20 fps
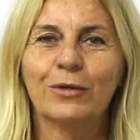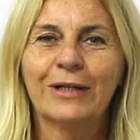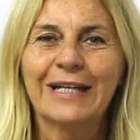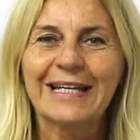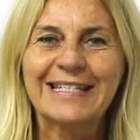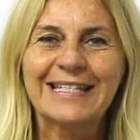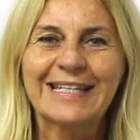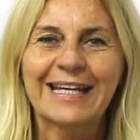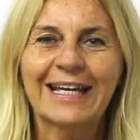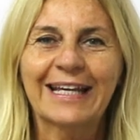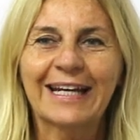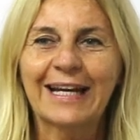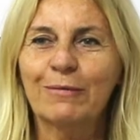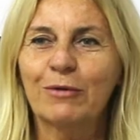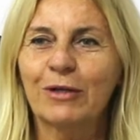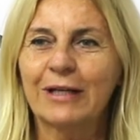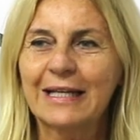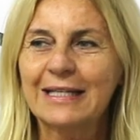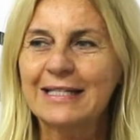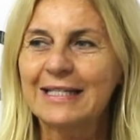
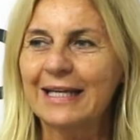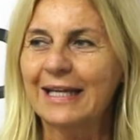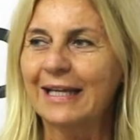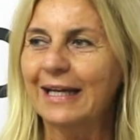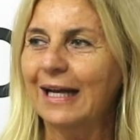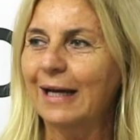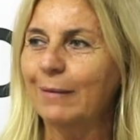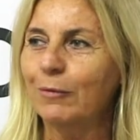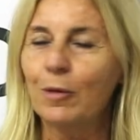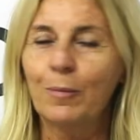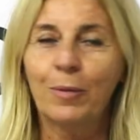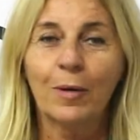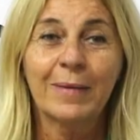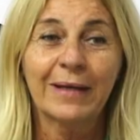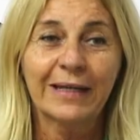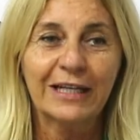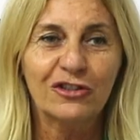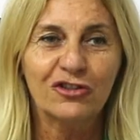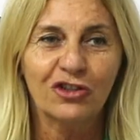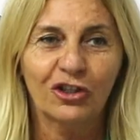Buonasera, buonasera, buon
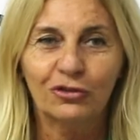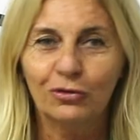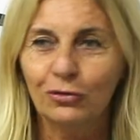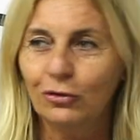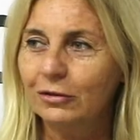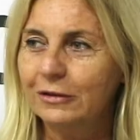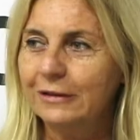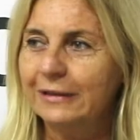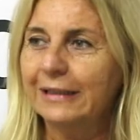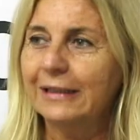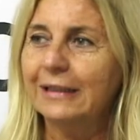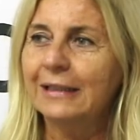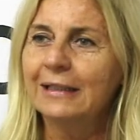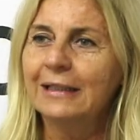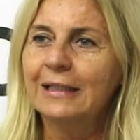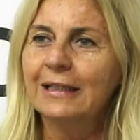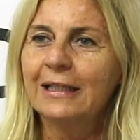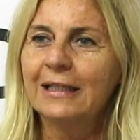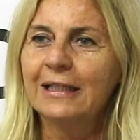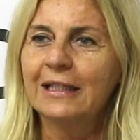pomeriggio a tutti
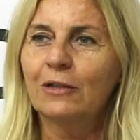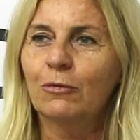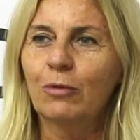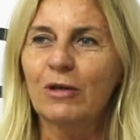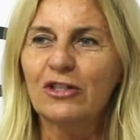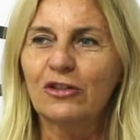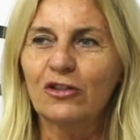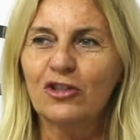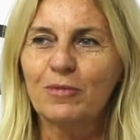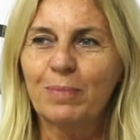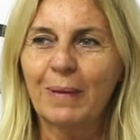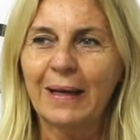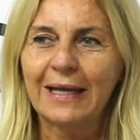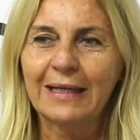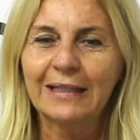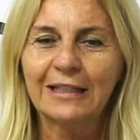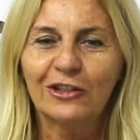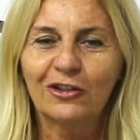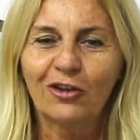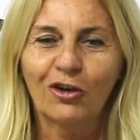in questo
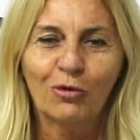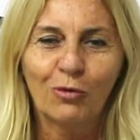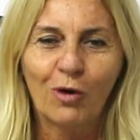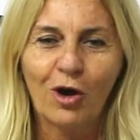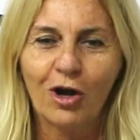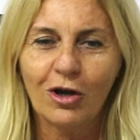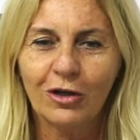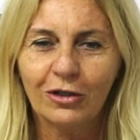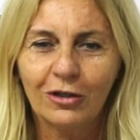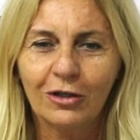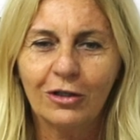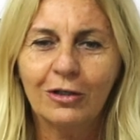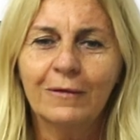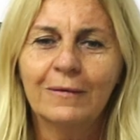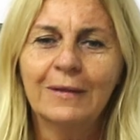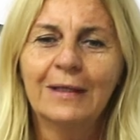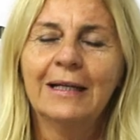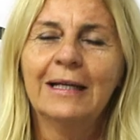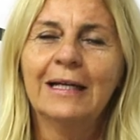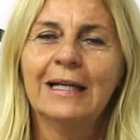splendido luogo.
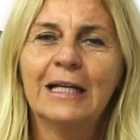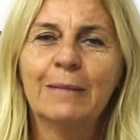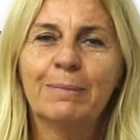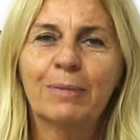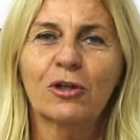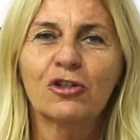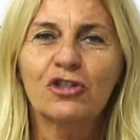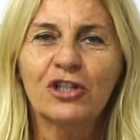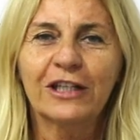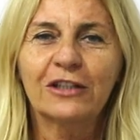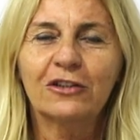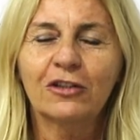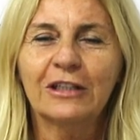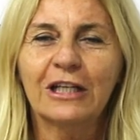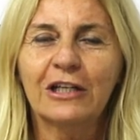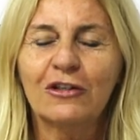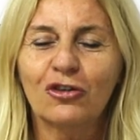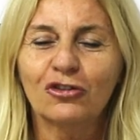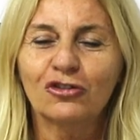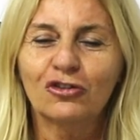Il progetto
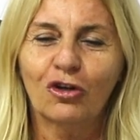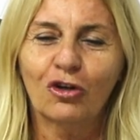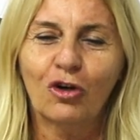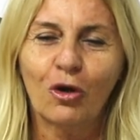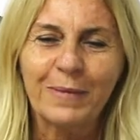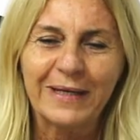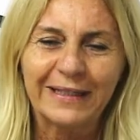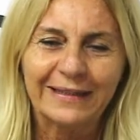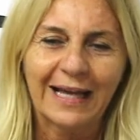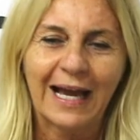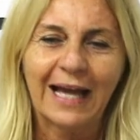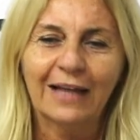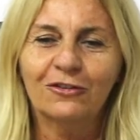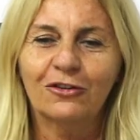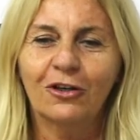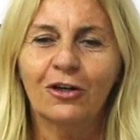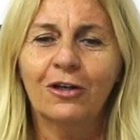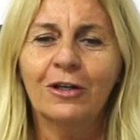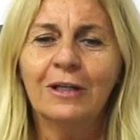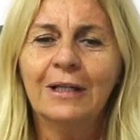del nostro
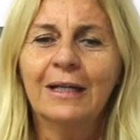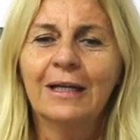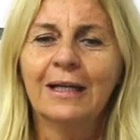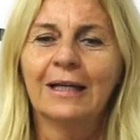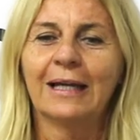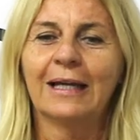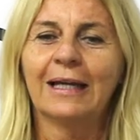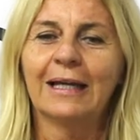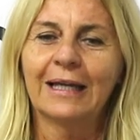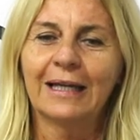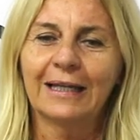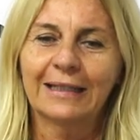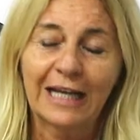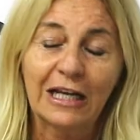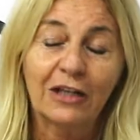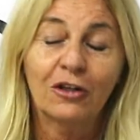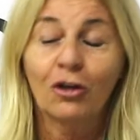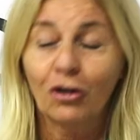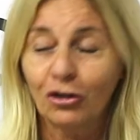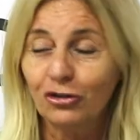comitato, eh, che
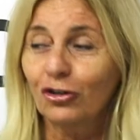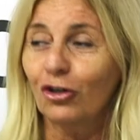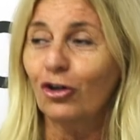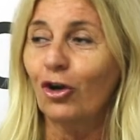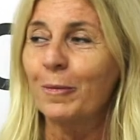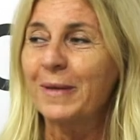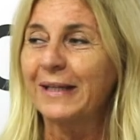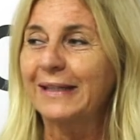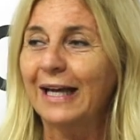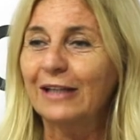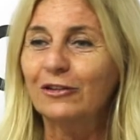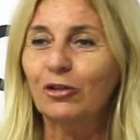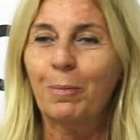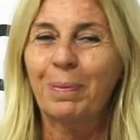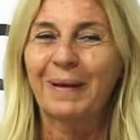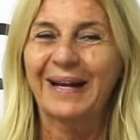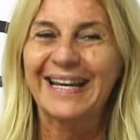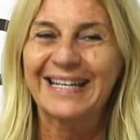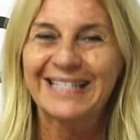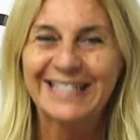il nostro comitato
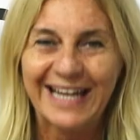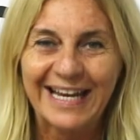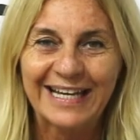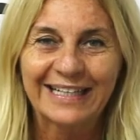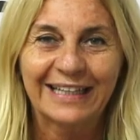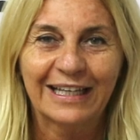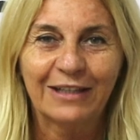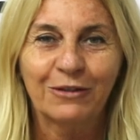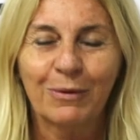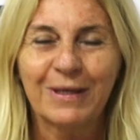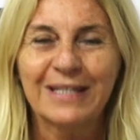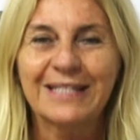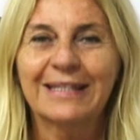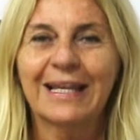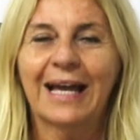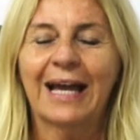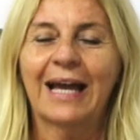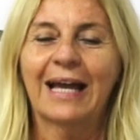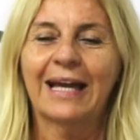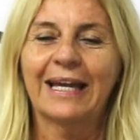presenta in
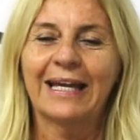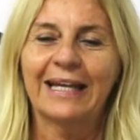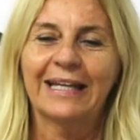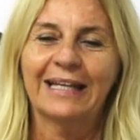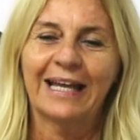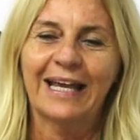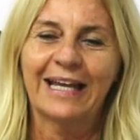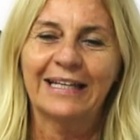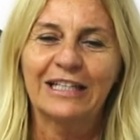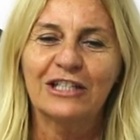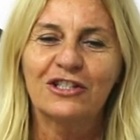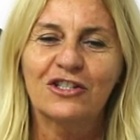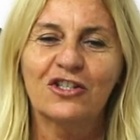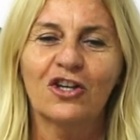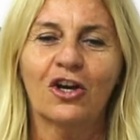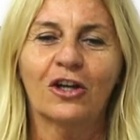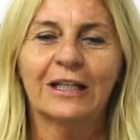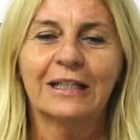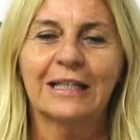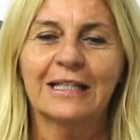questa eh,
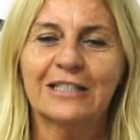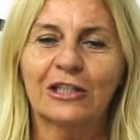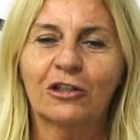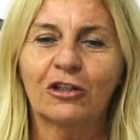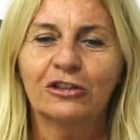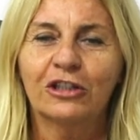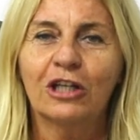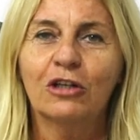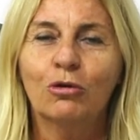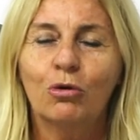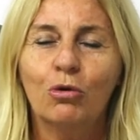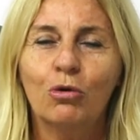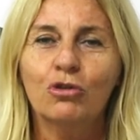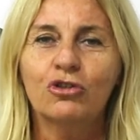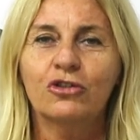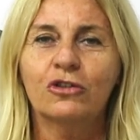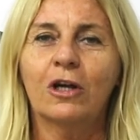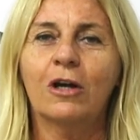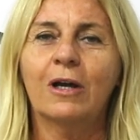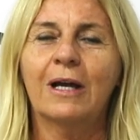edizione del Salone del
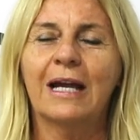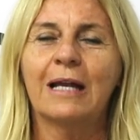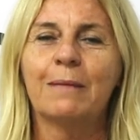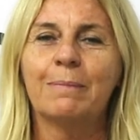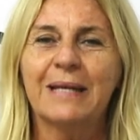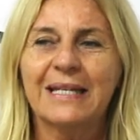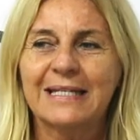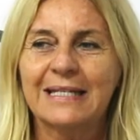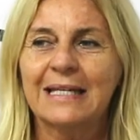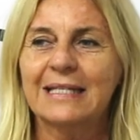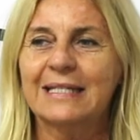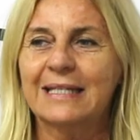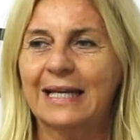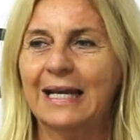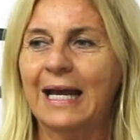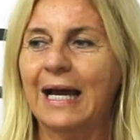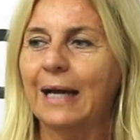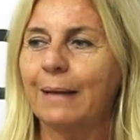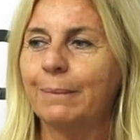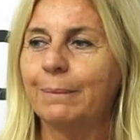Gusto è il Business
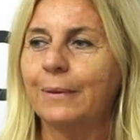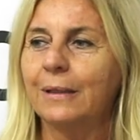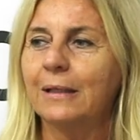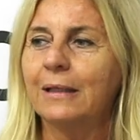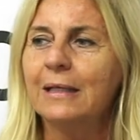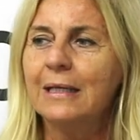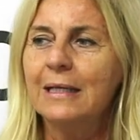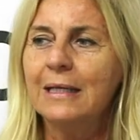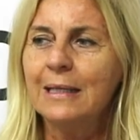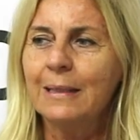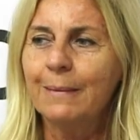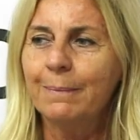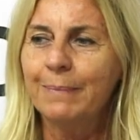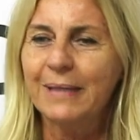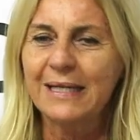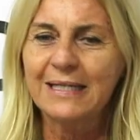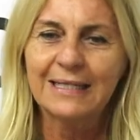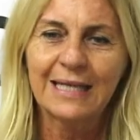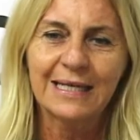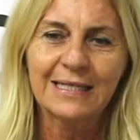Club.
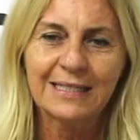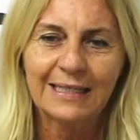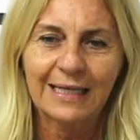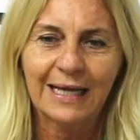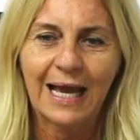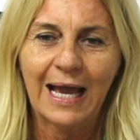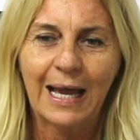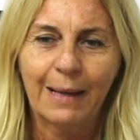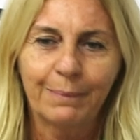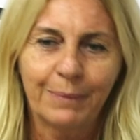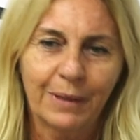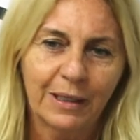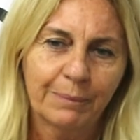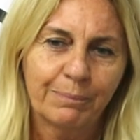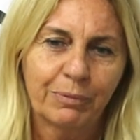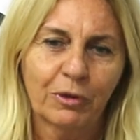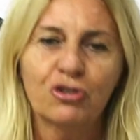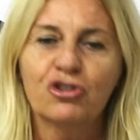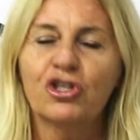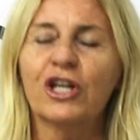Business Club,
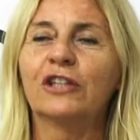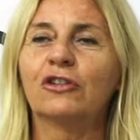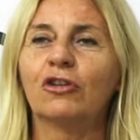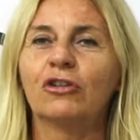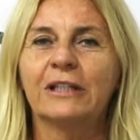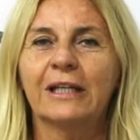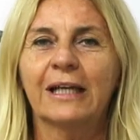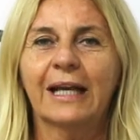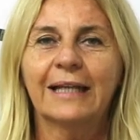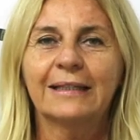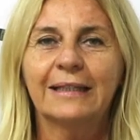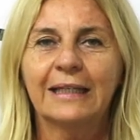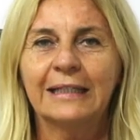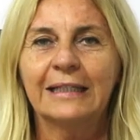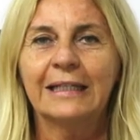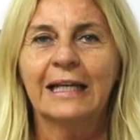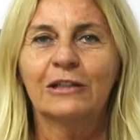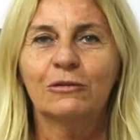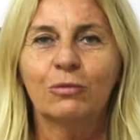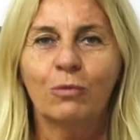progetto di rete
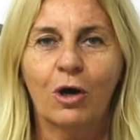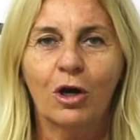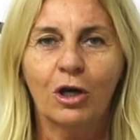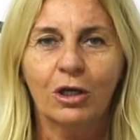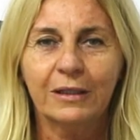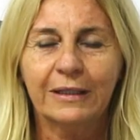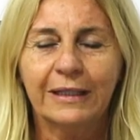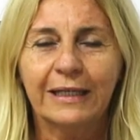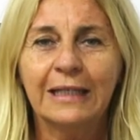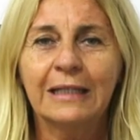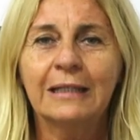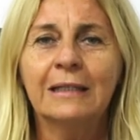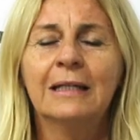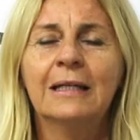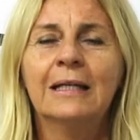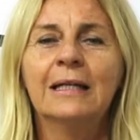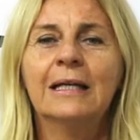di networking